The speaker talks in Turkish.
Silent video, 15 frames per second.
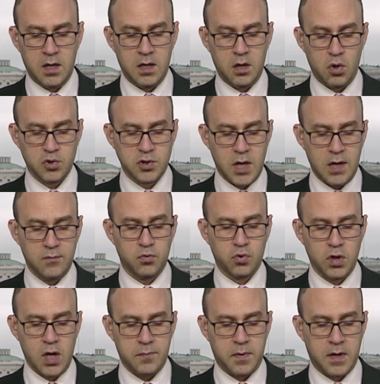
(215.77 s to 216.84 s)
e, özel
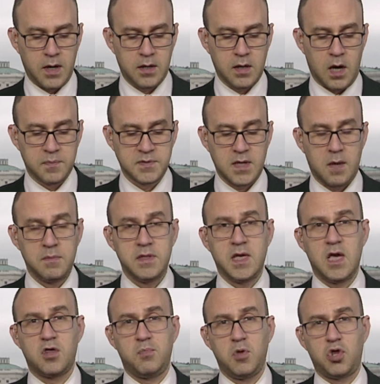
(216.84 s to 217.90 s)
vurgu yaparak kapsamlı
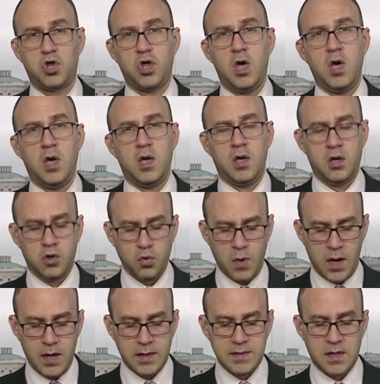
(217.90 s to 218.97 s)
geçmiş güvenlik